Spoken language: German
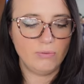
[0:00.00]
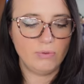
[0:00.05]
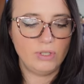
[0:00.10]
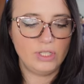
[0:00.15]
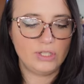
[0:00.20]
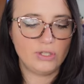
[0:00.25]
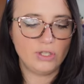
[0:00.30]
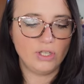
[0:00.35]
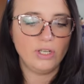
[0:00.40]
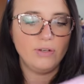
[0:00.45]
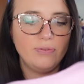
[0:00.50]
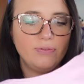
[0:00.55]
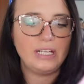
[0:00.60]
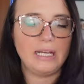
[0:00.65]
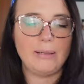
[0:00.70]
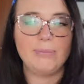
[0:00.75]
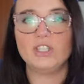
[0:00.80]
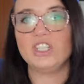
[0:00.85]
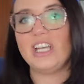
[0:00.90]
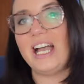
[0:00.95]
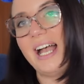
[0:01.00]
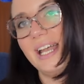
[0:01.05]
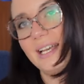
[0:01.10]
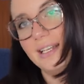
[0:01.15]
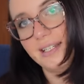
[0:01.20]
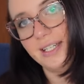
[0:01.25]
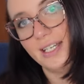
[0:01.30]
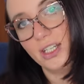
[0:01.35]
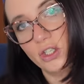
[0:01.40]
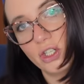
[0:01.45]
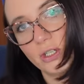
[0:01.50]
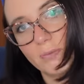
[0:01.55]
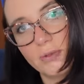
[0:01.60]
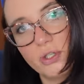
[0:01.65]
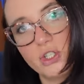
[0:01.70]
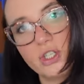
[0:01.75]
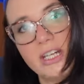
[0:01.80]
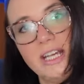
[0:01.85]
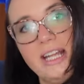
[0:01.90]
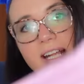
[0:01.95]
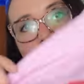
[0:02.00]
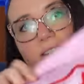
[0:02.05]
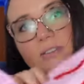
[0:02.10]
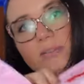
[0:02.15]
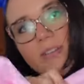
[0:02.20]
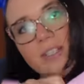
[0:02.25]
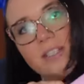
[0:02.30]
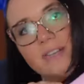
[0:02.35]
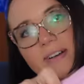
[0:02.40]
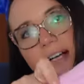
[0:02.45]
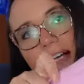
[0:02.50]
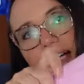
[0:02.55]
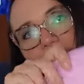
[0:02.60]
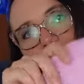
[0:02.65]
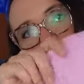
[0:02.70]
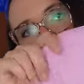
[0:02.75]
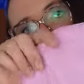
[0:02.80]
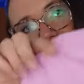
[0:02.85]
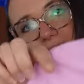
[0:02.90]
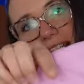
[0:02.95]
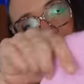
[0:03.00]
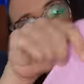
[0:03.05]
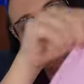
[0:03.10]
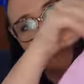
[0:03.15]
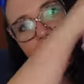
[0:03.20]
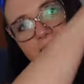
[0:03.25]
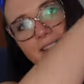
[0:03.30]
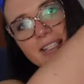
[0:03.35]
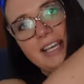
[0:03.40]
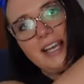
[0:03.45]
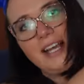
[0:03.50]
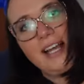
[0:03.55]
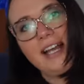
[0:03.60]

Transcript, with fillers: Reserved habe ich ein T-Shirt bestellt und zwar hier dieses.